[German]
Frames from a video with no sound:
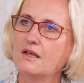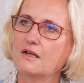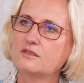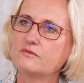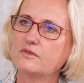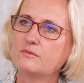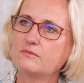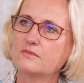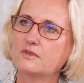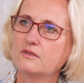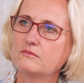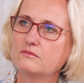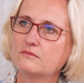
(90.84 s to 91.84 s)
Also wir haben
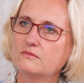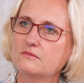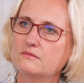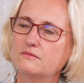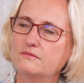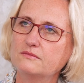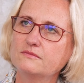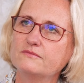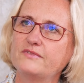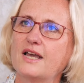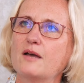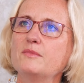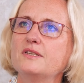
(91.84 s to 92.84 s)
ähm,
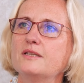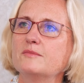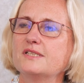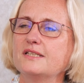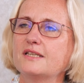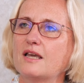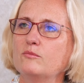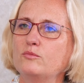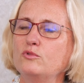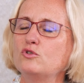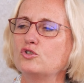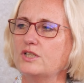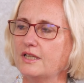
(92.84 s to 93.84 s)
wir haben in dem Sinn kein
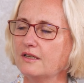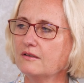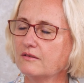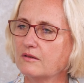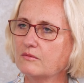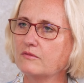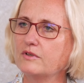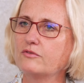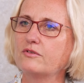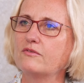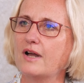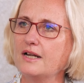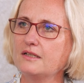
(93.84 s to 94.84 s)
Budget, aber wir
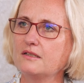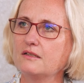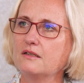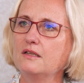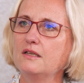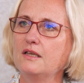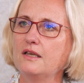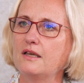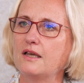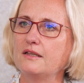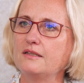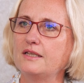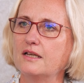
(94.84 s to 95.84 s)
verwalten
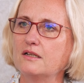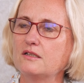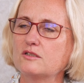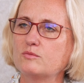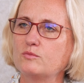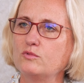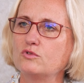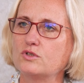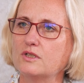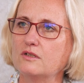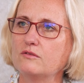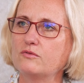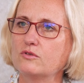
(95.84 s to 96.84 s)
ein jährliches
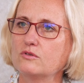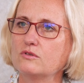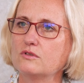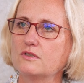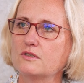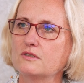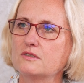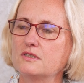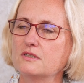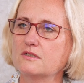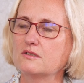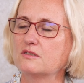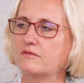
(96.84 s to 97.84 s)
Budget von äh,
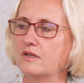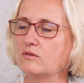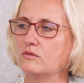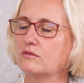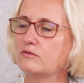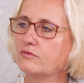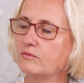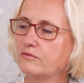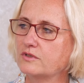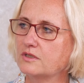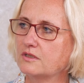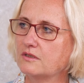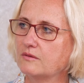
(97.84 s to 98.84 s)
circa
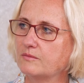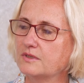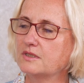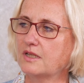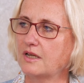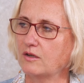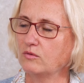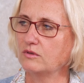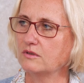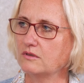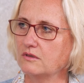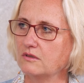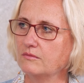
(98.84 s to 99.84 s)
250 bis
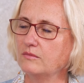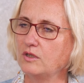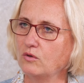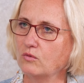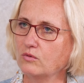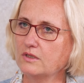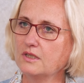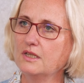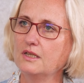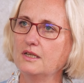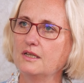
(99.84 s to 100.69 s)
300 äh, Millionen.